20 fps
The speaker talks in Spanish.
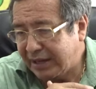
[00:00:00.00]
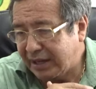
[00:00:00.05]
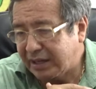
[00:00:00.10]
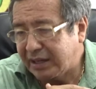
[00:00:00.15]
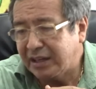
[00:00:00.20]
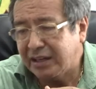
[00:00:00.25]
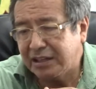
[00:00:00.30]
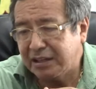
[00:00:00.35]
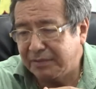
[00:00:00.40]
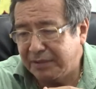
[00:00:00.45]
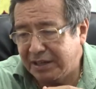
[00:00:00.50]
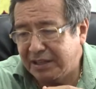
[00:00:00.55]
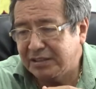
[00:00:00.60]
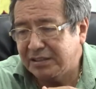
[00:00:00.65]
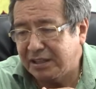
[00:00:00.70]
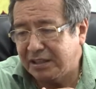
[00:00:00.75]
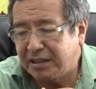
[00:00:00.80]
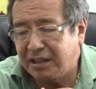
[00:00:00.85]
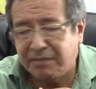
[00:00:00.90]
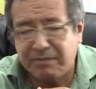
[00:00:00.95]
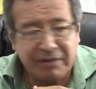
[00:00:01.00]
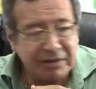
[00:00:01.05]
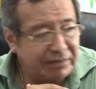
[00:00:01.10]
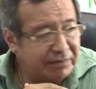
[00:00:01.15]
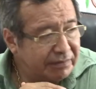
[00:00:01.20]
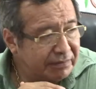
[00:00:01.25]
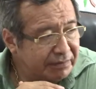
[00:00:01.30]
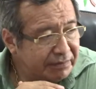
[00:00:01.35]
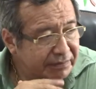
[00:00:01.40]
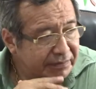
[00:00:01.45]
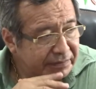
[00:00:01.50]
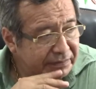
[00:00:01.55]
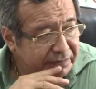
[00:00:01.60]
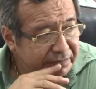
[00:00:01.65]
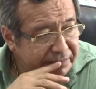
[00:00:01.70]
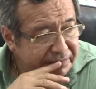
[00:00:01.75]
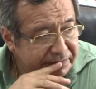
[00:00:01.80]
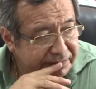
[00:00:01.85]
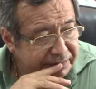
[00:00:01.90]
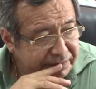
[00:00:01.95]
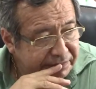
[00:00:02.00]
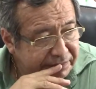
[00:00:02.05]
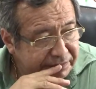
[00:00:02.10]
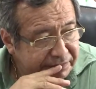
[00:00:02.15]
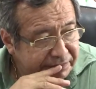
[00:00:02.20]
¿no? centros poblados o caseríos,